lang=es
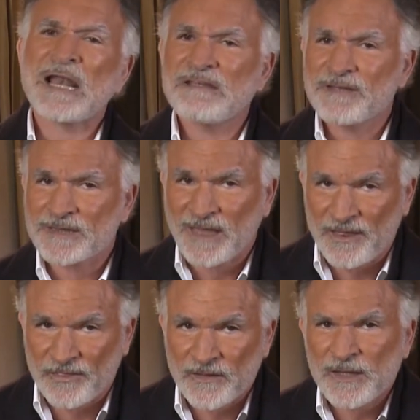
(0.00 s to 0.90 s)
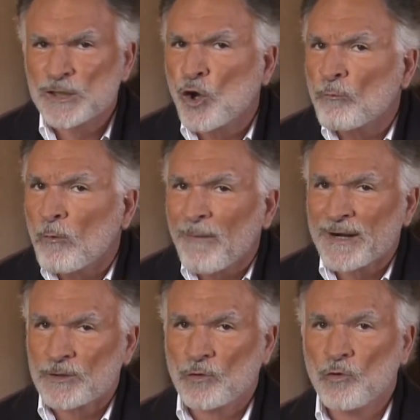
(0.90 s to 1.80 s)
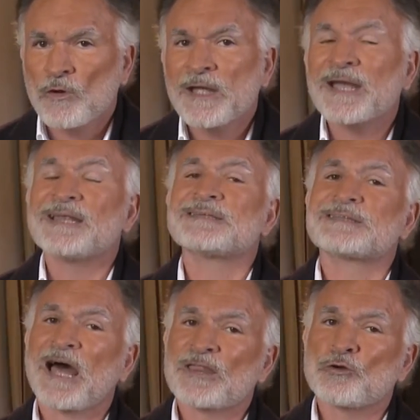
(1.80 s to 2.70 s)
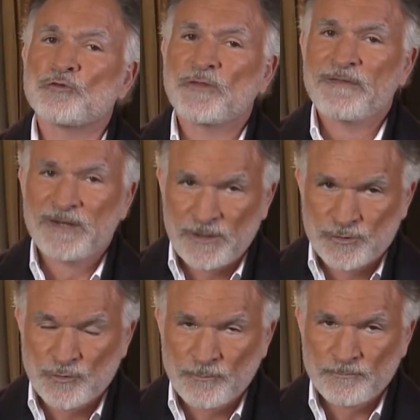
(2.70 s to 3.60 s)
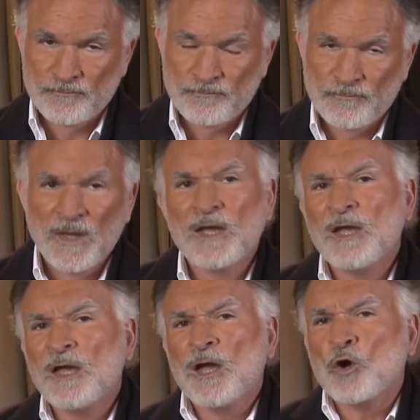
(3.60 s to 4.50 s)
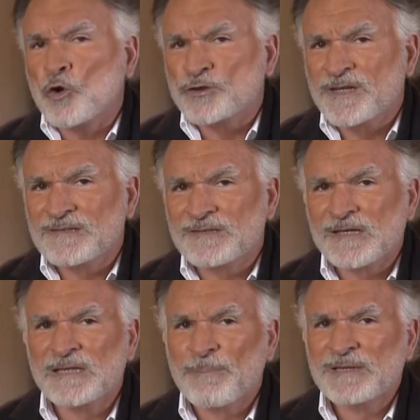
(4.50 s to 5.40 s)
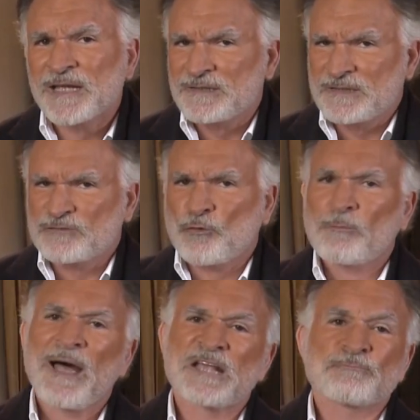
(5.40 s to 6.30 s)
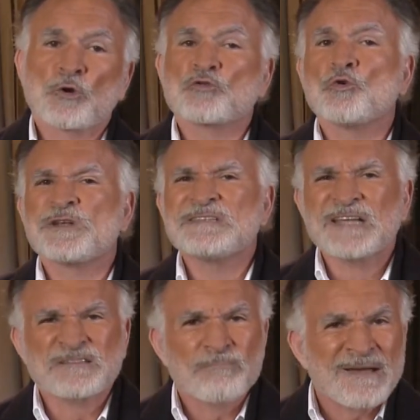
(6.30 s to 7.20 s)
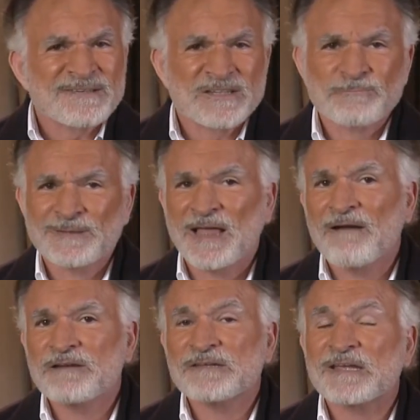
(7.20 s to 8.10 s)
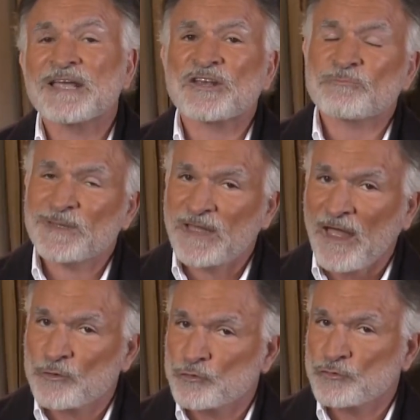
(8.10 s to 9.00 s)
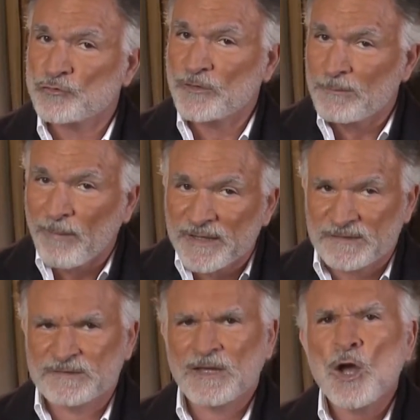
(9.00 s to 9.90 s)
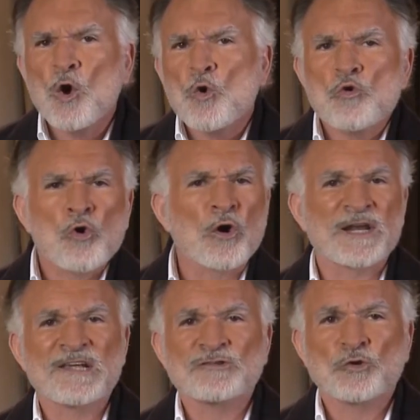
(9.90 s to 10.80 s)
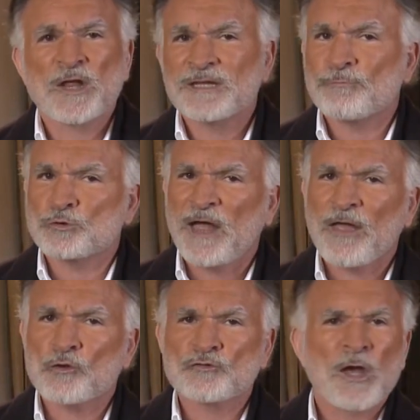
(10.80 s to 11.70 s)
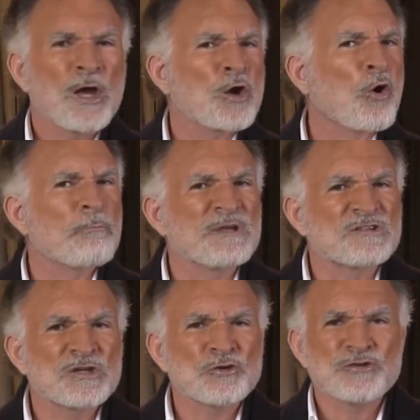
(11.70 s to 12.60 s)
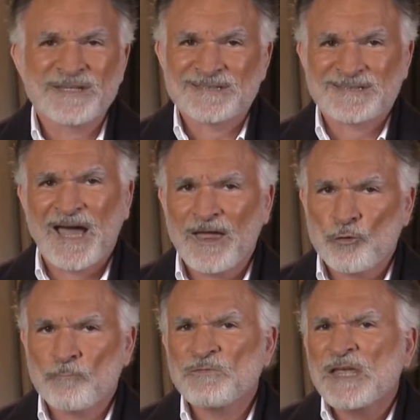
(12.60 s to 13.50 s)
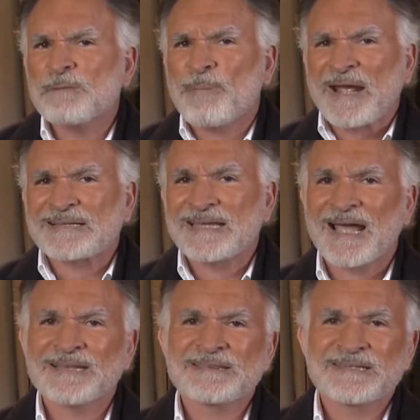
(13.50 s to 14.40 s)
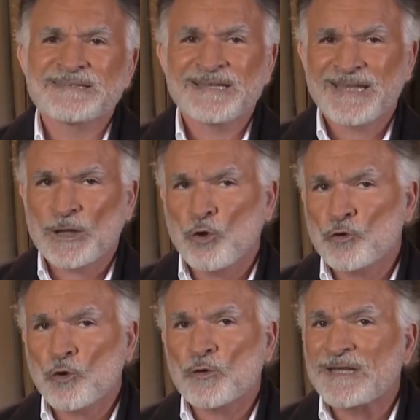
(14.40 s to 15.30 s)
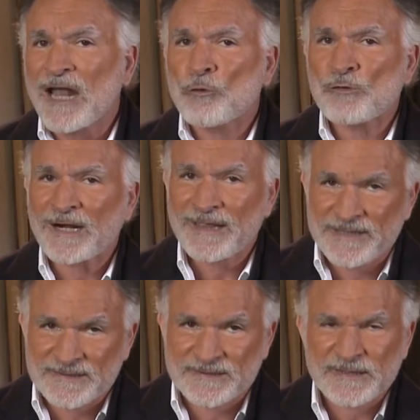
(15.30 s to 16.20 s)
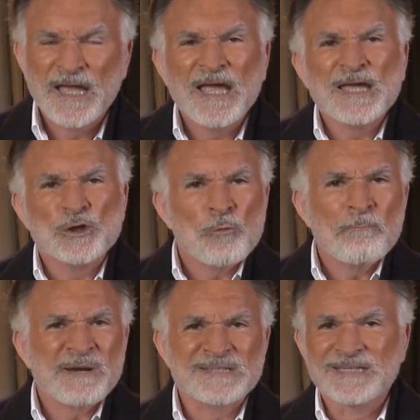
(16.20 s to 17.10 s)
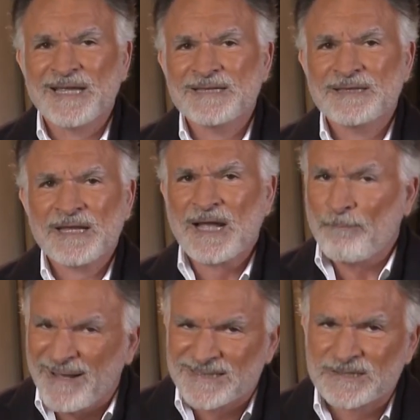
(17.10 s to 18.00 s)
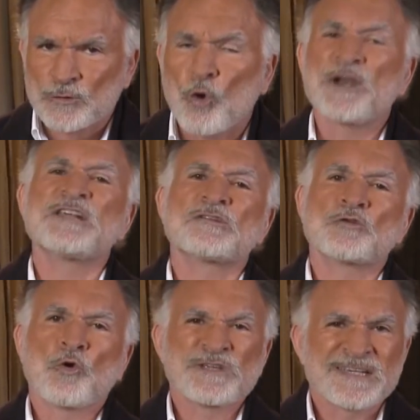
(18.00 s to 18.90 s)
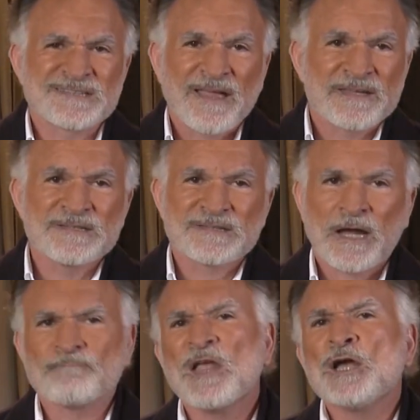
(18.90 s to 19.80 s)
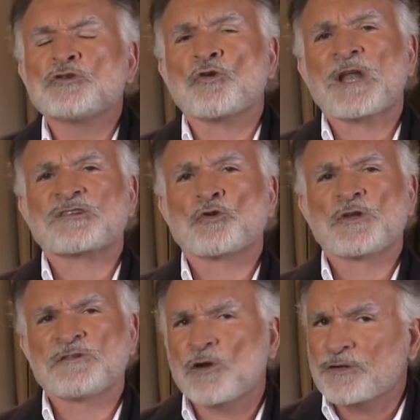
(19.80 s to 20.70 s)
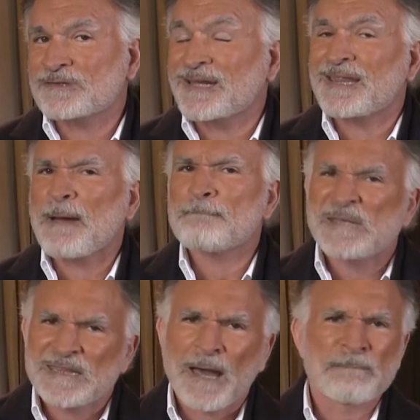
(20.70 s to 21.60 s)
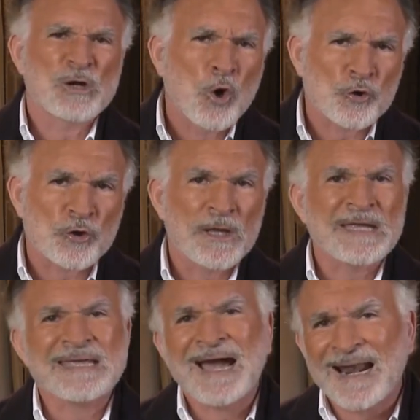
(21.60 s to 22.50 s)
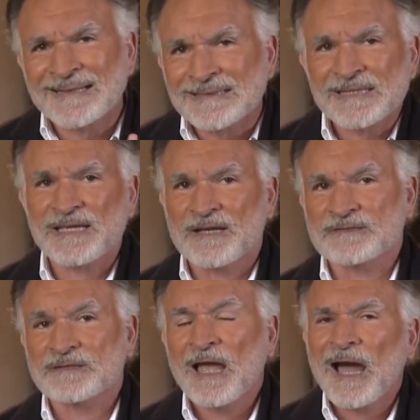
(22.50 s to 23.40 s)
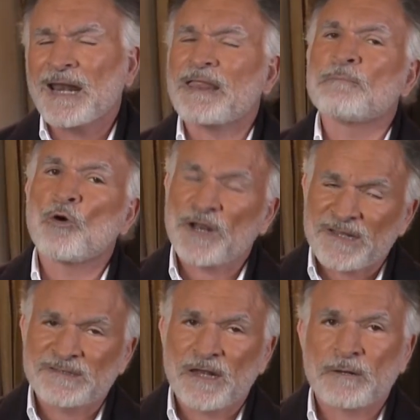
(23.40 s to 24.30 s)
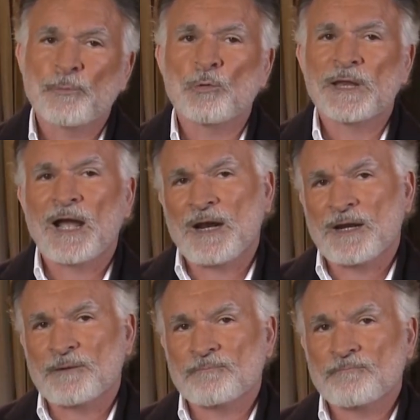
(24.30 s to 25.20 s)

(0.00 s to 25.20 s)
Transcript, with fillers: la libertad y como marco el Estado de Derecho. Cortes independientes formadas por los juristas más respetables y respetados del país, un Congreso de Diputados con visión de Estado y practicantes del decoro y la honradez, y un presidente capaz, honesto y estadista, son las condiciones que dan vida, vigor y garantías a la democracia republicana.